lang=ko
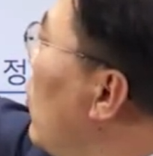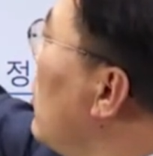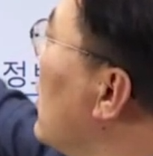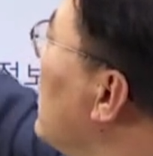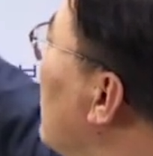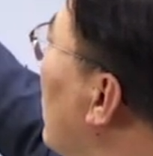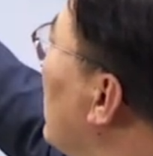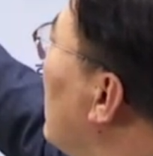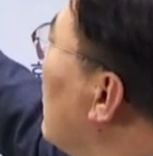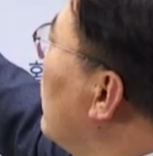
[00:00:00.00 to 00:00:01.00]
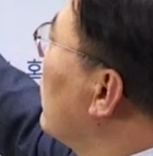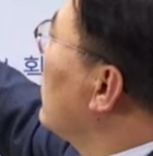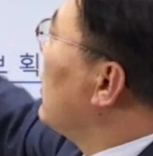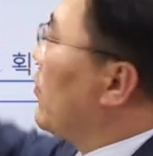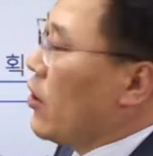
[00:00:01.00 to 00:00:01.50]
뭘 근접권이라고
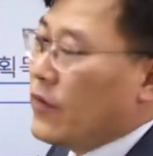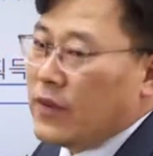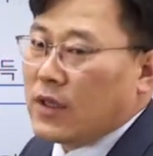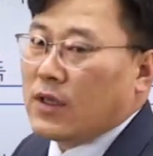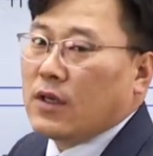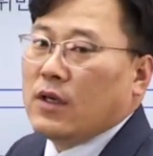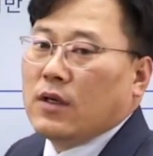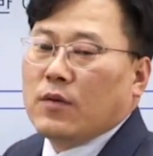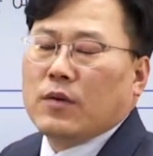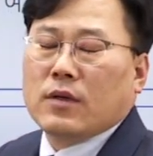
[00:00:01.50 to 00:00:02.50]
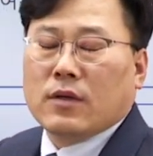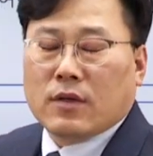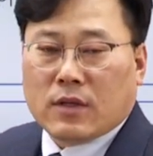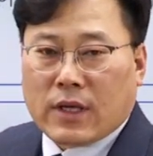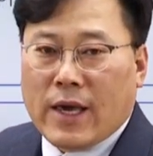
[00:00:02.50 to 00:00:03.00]
부르냐면
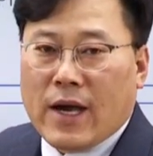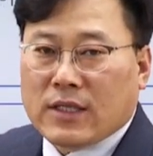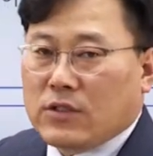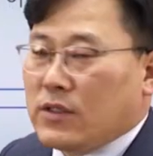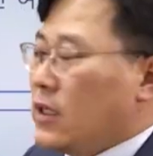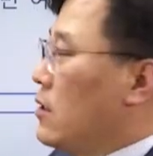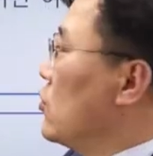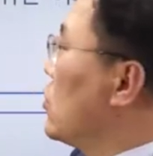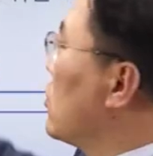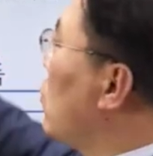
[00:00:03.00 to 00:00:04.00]
계약 전화리를 뭐, 즉